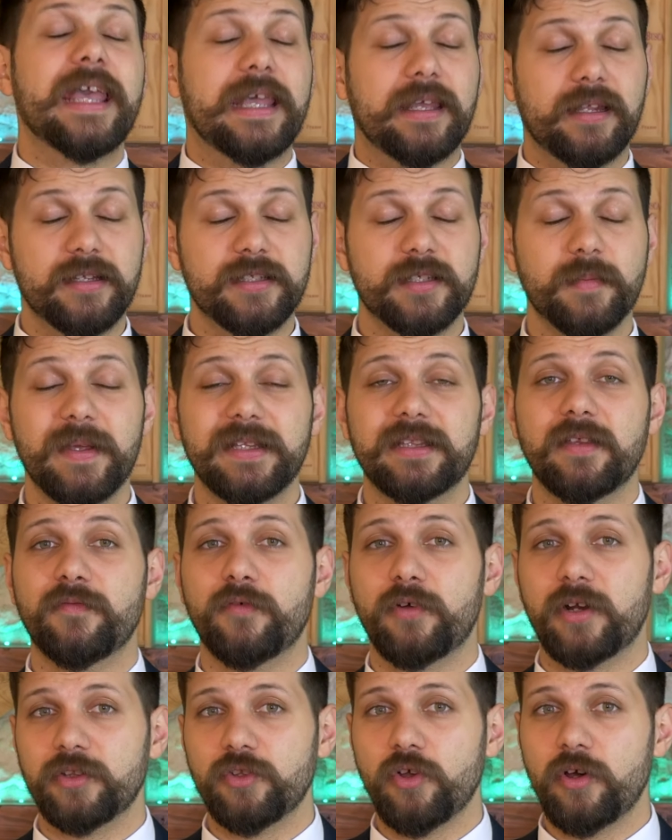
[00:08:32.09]
Elisabetta
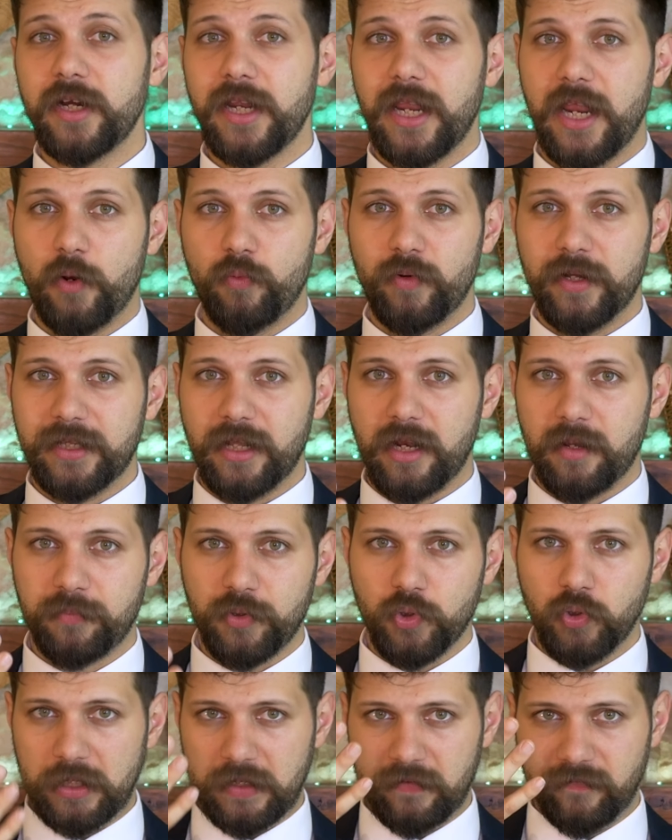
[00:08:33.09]
Foradori è una delle
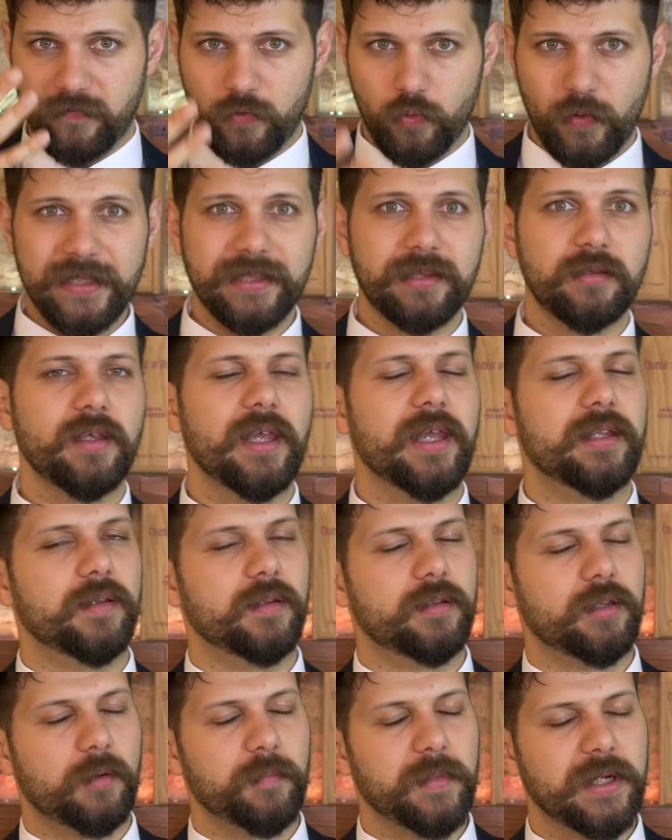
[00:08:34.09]
più influenti e
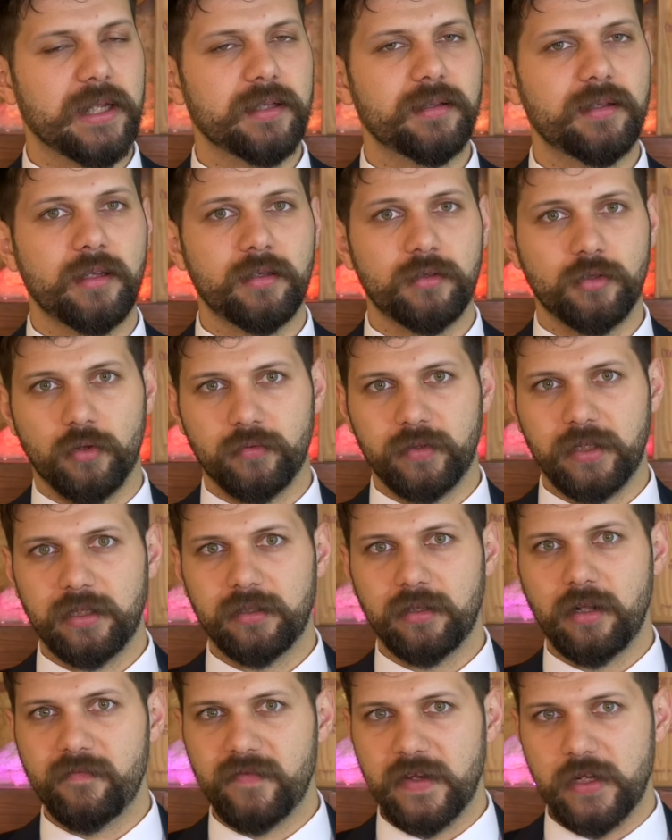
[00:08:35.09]
determinanti donne
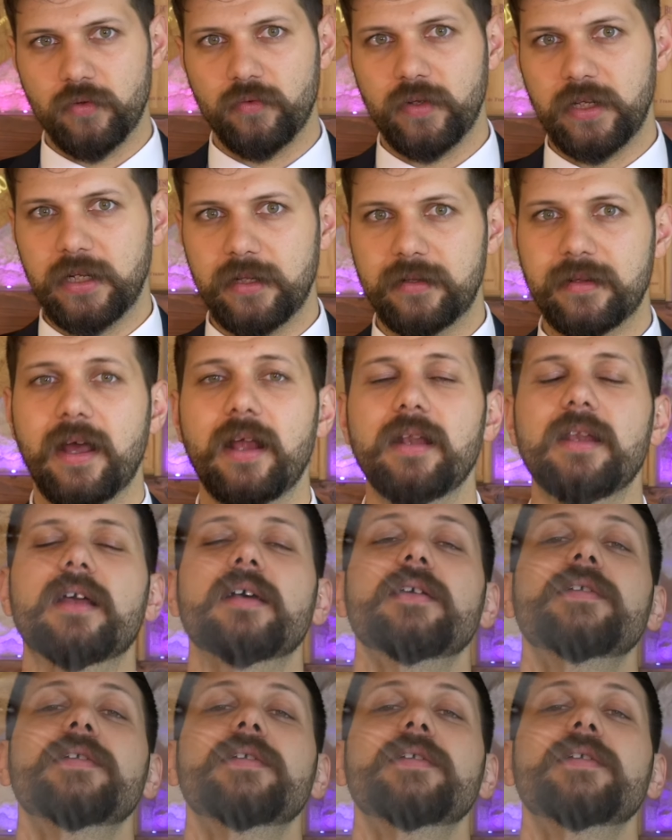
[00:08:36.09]
del vino in Italia,